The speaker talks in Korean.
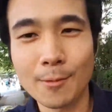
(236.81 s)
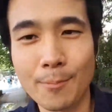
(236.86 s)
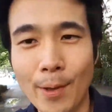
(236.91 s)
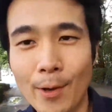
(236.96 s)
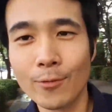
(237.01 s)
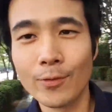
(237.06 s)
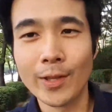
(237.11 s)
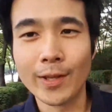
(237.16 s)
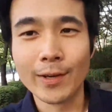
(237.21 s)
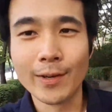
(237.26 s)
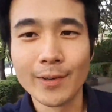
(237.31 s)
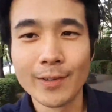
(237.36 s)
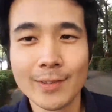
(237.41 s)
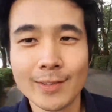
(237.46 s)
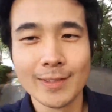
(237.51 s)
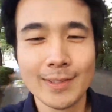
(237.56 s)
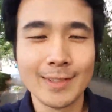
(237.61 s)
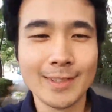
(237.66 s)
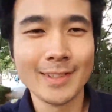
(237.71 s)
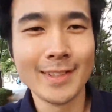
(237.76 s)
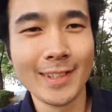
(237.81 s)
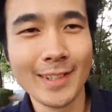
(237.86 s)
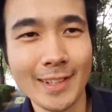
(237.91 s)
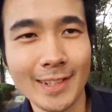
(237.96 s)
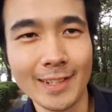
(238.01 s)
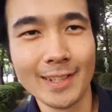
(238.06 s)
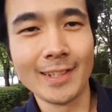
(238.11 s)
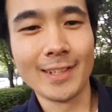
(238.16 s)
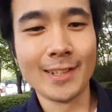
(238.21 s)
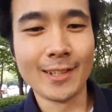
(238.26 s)
배운대요
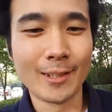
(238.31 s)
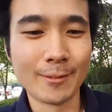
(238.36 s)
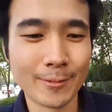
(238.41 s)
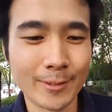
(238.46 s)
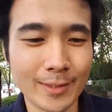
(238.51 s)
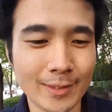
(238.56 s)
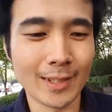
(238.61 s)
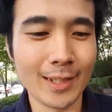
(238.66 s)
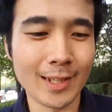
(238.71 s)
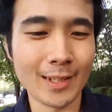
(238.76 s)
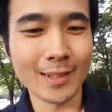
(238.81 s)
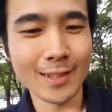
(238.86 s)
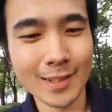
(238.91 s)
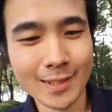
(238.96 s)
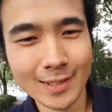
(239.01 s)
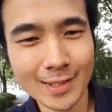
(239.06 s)
예, 아무튼간